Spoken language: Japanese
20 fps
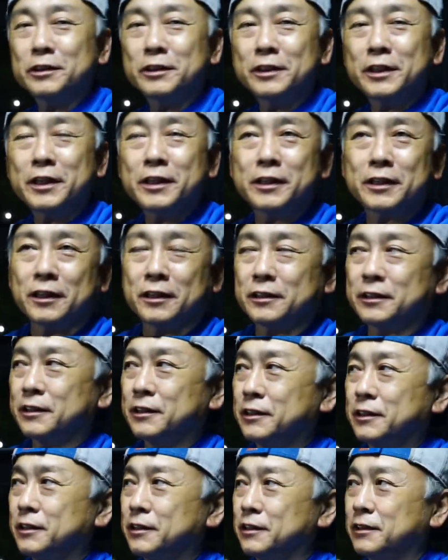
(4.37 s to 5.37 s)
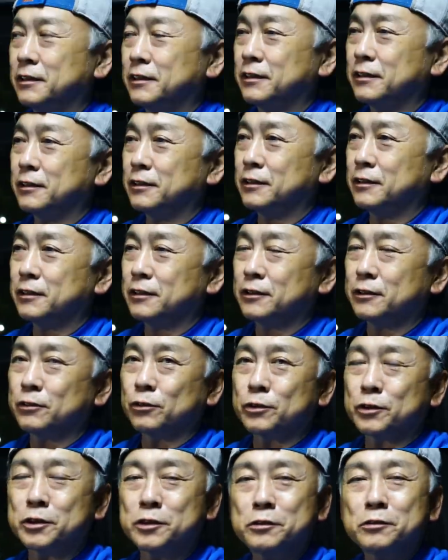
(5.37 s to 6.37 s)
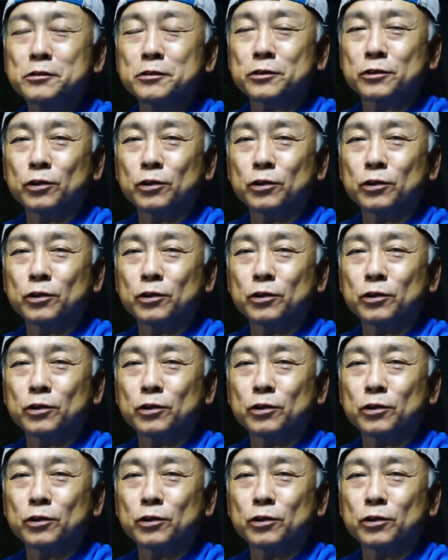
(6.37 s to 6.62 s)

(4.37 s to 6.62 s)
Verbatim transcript: 平、えーと、旧